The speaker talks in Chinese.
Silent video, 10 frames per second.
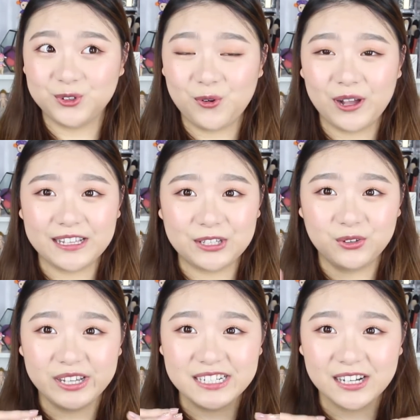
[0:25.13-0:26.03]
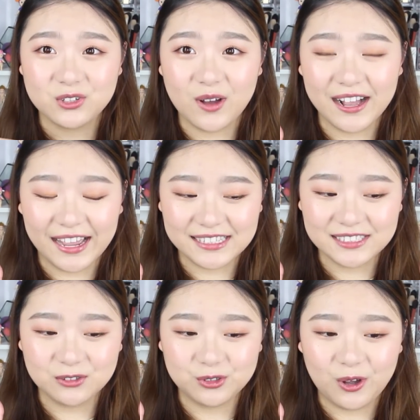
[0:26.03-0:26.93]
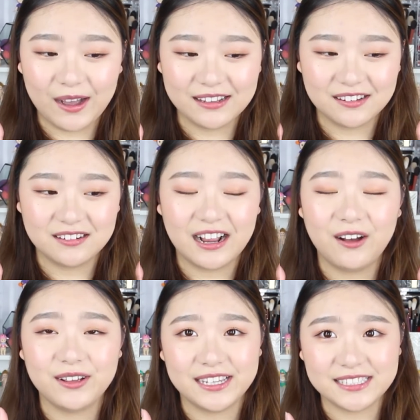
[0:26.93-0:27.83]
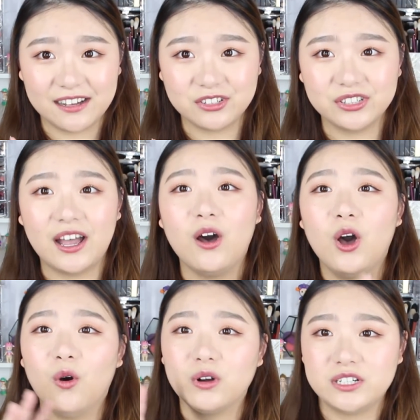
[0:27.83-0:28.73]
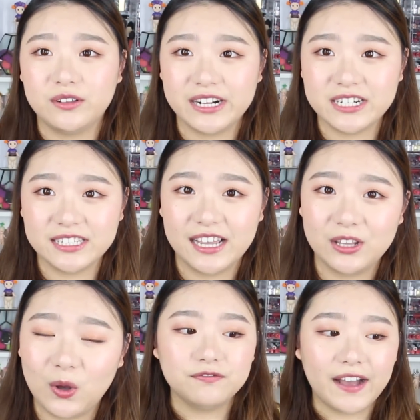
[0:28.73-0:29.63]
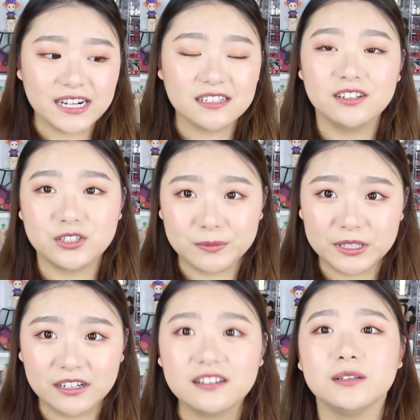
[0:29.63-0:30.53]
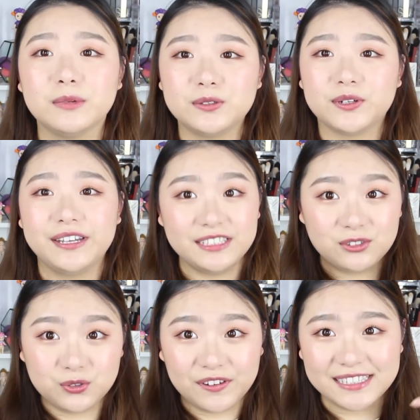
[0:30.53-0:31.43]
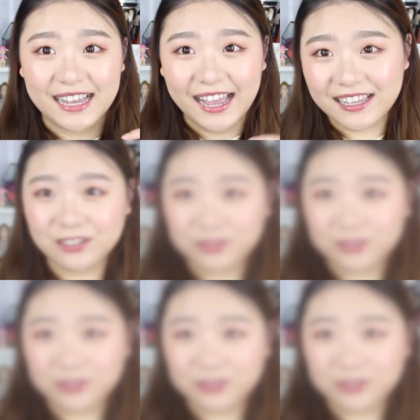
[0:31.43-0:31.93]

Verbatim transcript: 如果你对这个妆感兴趣的话呢，然后也想知道我这段时间都发生了什么。呢，你们就可以继续往下看